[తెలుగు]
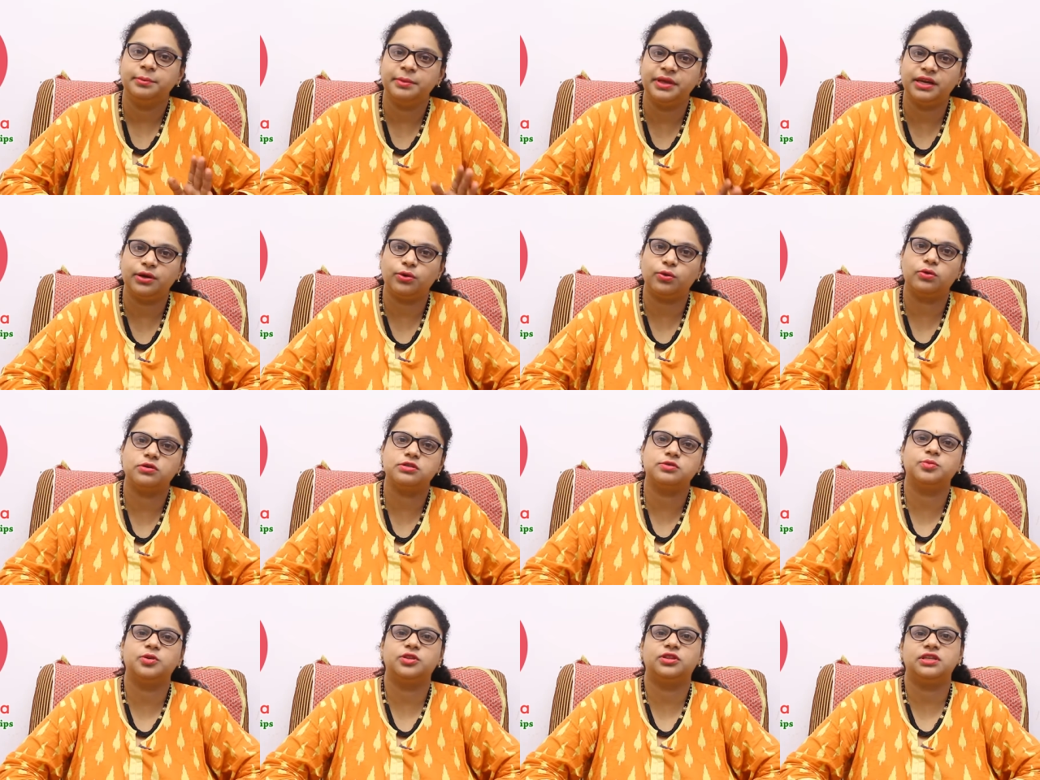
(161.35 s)
మీరు
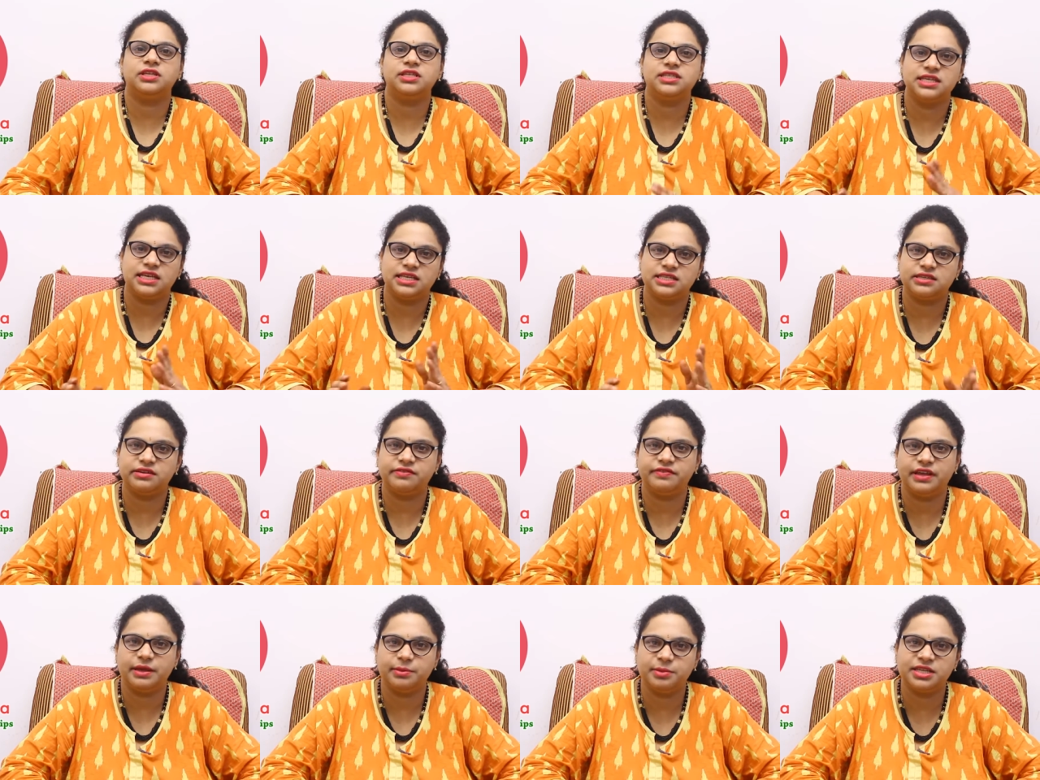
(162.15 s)
రోజు మొత్తం
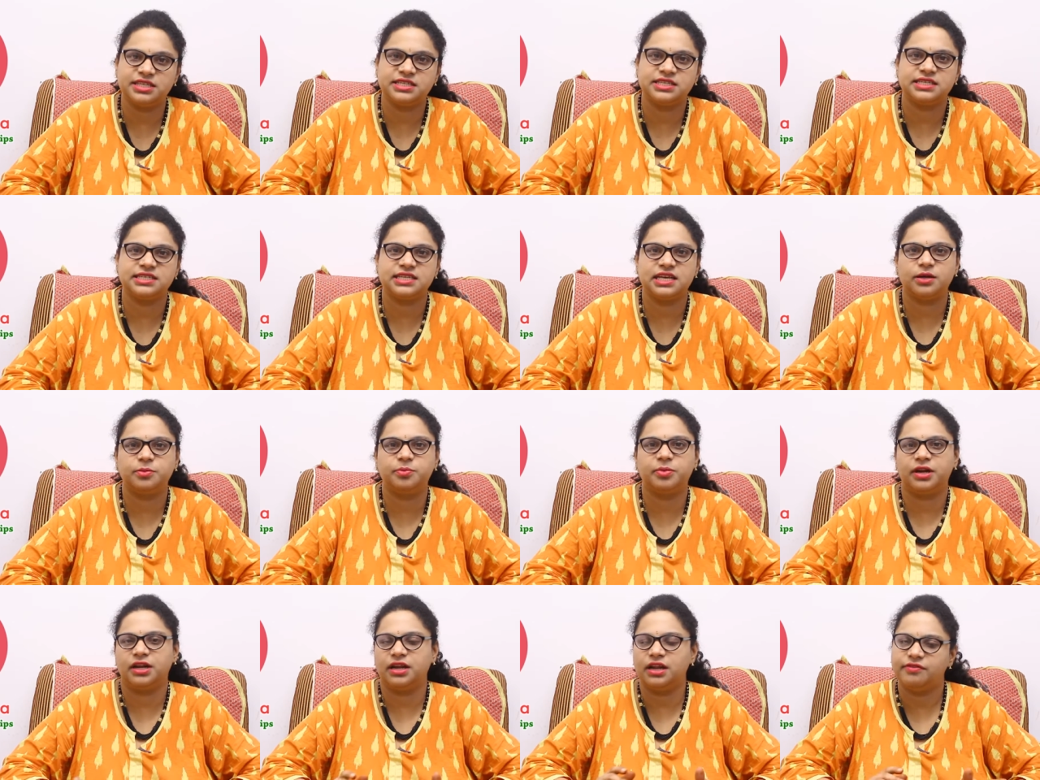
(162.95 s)
చేసినవి ఏమేం
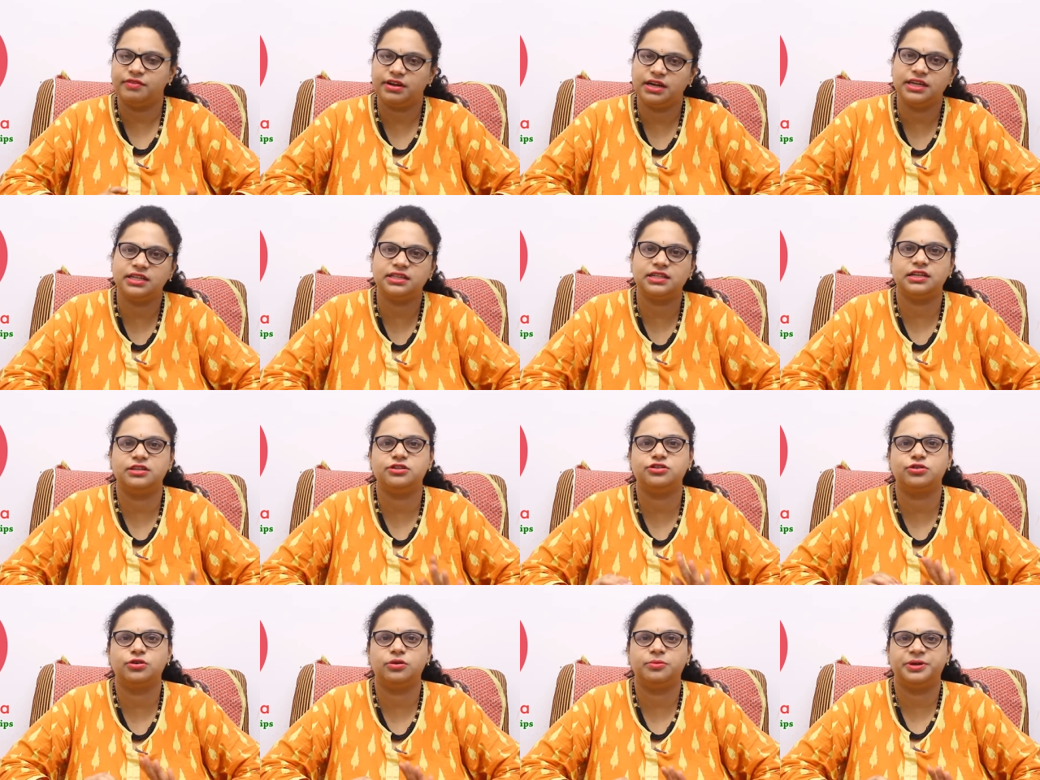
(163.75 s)
చేశారో పనులు అవన్నీ
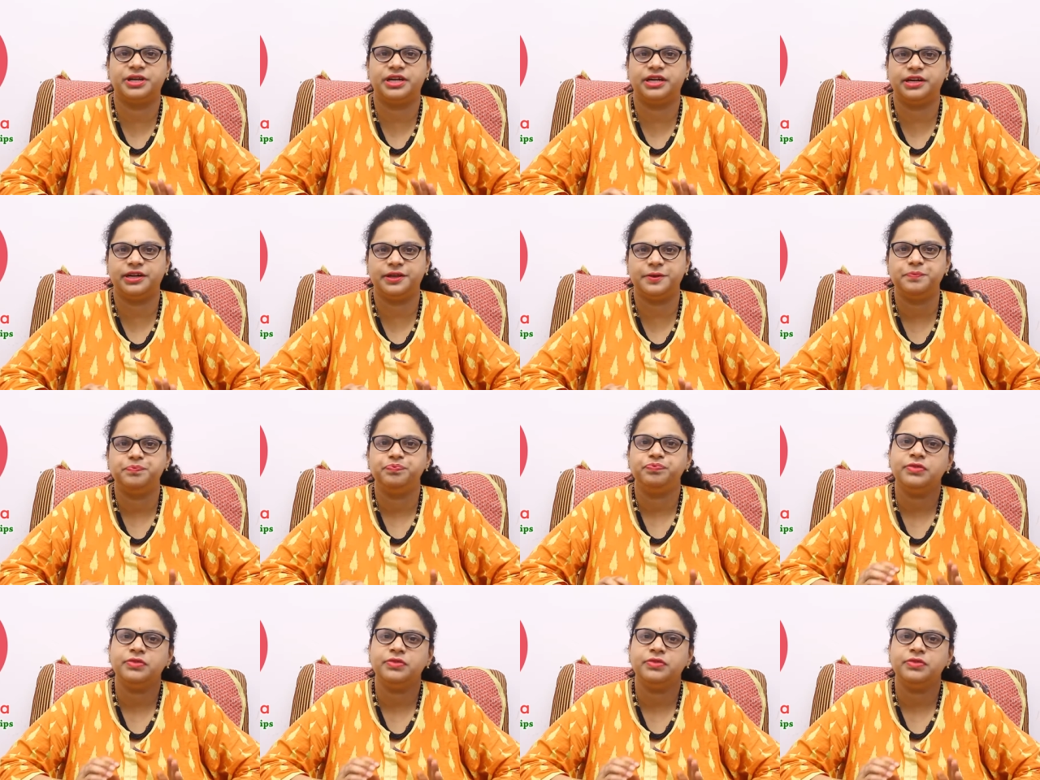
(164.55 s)
తలుచుకోమనండి